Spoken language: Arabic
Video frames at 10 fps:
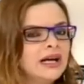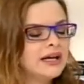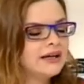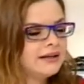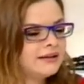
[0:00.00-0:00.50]

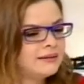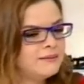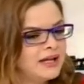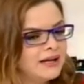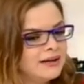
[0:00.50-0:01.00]

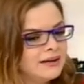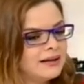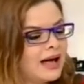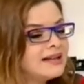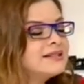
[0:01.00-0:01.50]
آه،
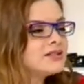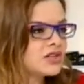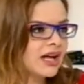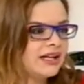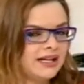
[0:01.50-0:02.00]
لاحظت
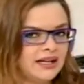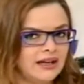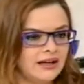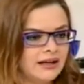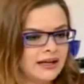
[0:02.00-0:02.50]

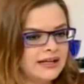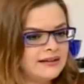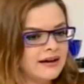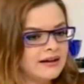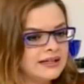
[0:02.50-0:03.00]
شغله آه،
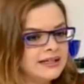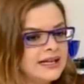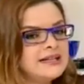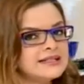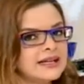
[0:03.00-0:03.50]
غيدا
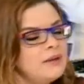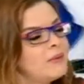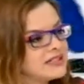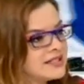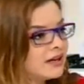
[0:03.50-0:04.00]
الناس كل
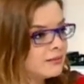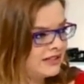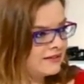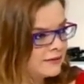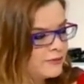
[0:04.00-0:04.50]
ما
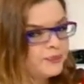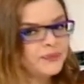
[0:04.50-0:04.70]
انظلمت